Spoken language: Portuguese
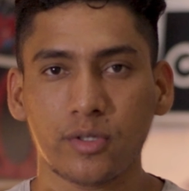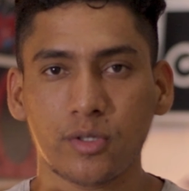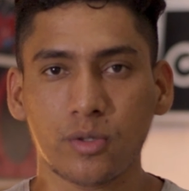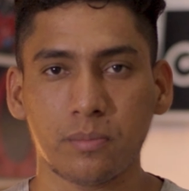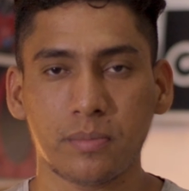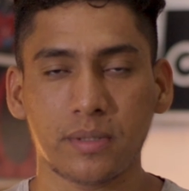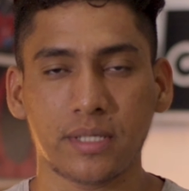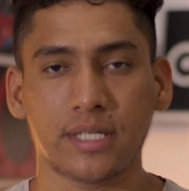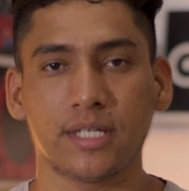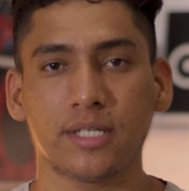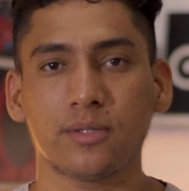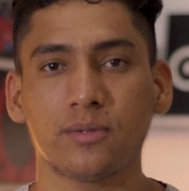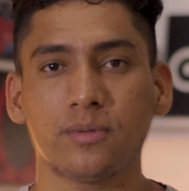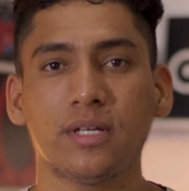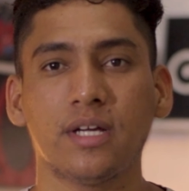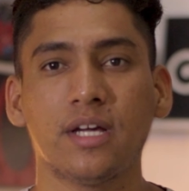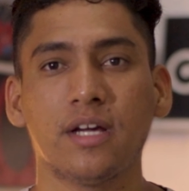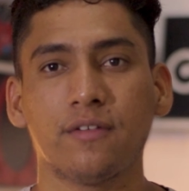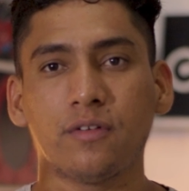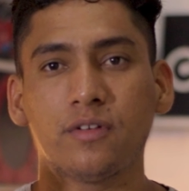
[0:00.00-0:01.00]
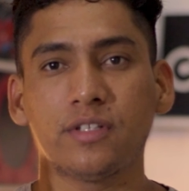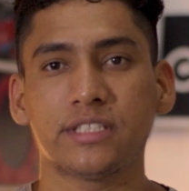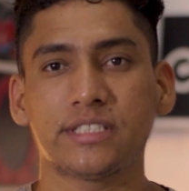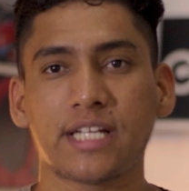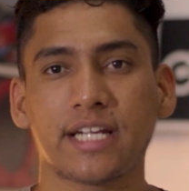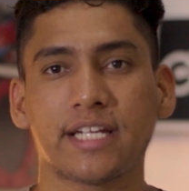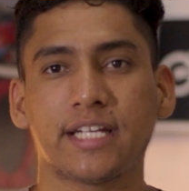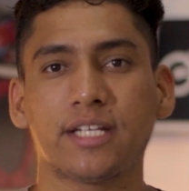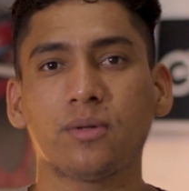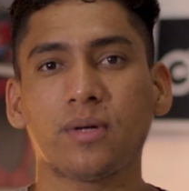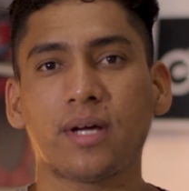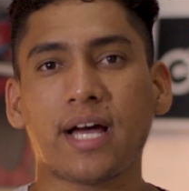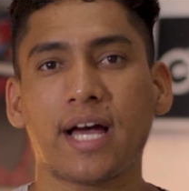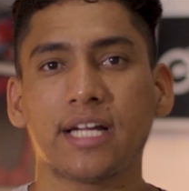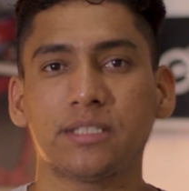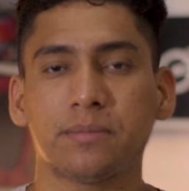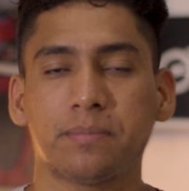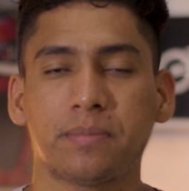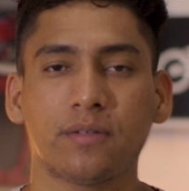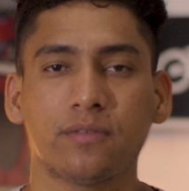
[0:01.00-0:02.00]
Rio Branco. Vou deixar aqui no
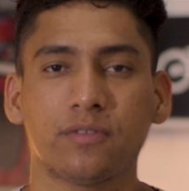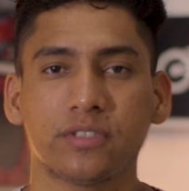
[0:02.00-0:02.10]
card para